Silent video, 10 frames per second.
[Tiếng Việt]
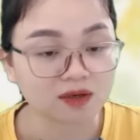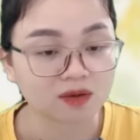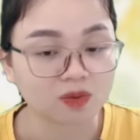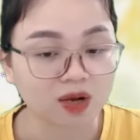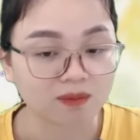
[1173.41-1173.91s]

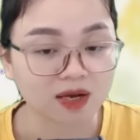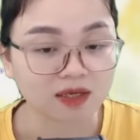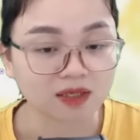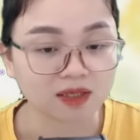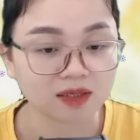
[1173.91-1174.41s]
hoàng mang
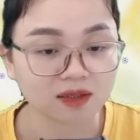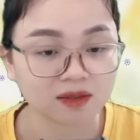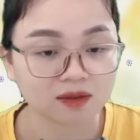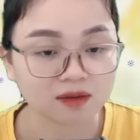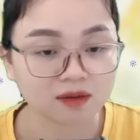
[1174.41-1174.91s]
nghĩ
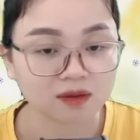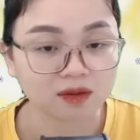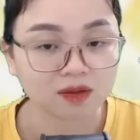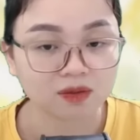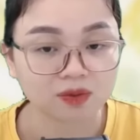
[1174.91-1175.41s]

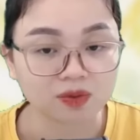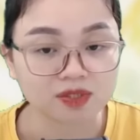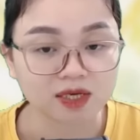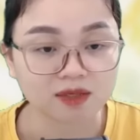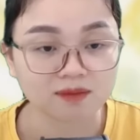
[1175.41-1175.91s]
Thôi chết